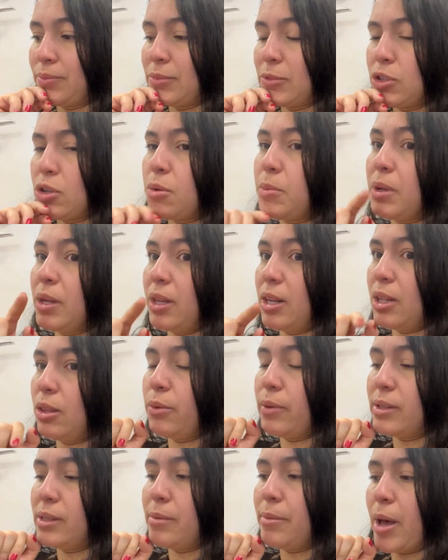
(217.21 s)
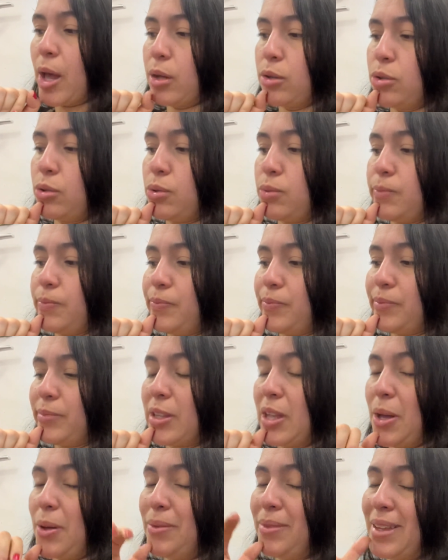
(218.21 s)
Se eu não me engano, é dois embaixo.
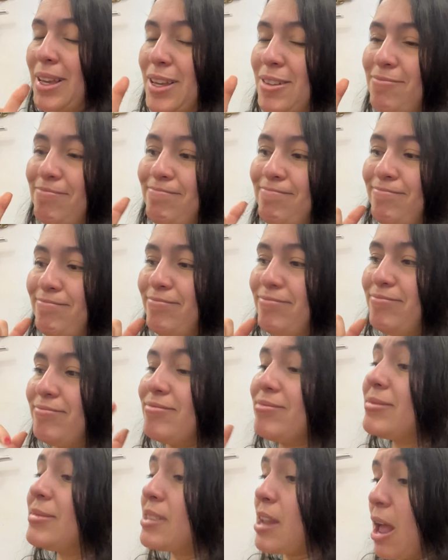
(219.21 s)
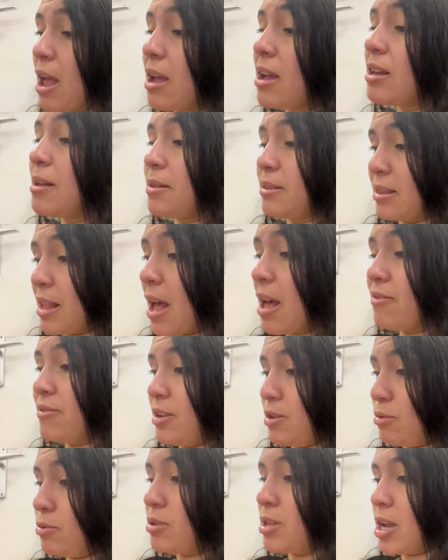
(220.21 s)
Então, né? Tá, tá
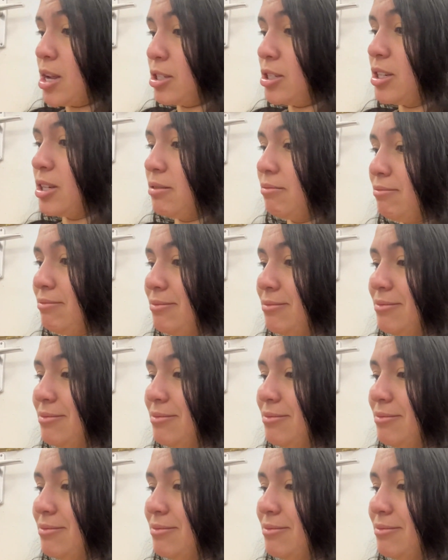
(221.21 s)
vindo os dentinhos.